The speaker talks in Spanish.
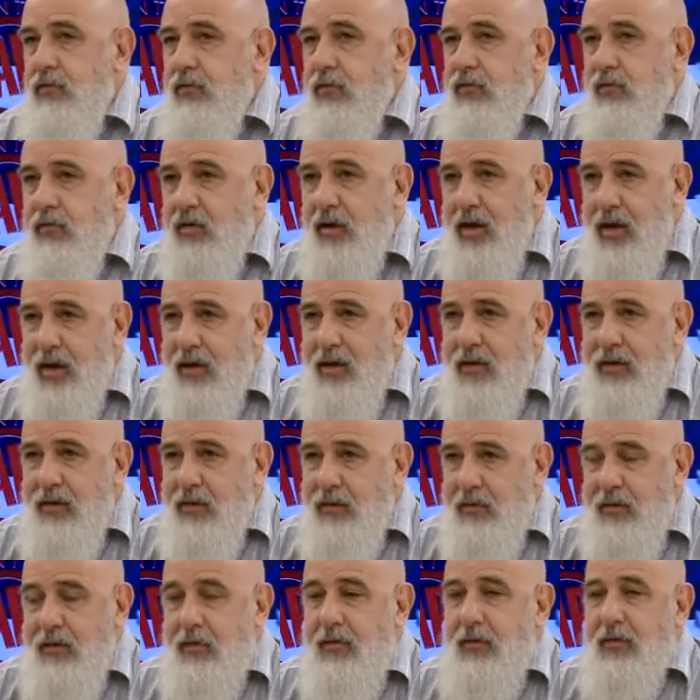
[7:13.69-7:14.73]

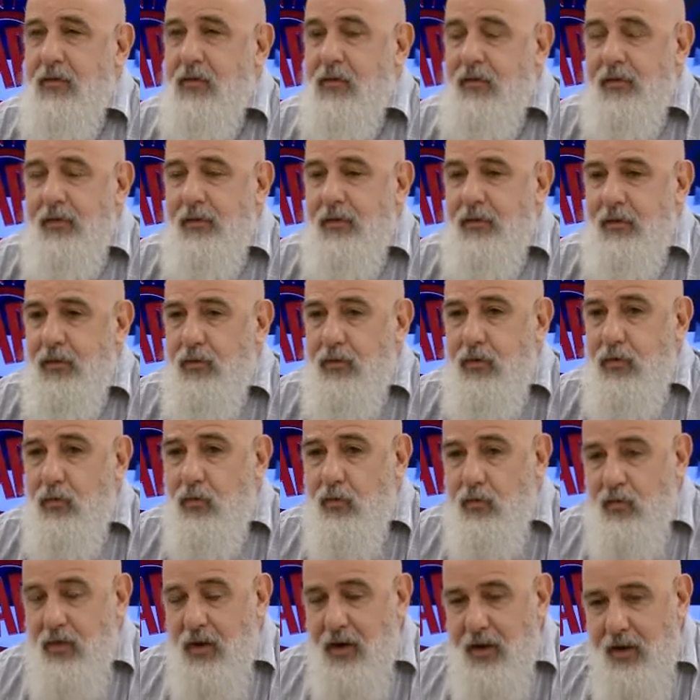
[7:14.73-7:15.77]
sociales y las relaciones
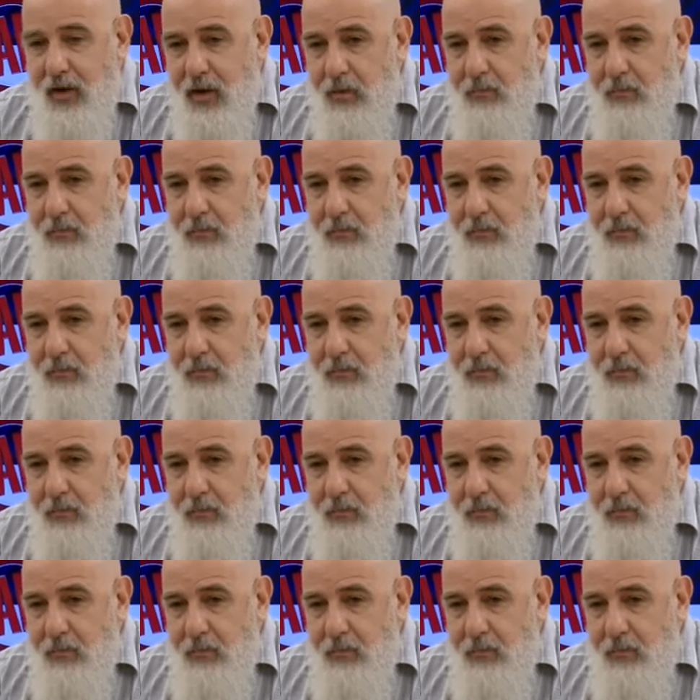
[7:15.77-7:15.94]
institucionales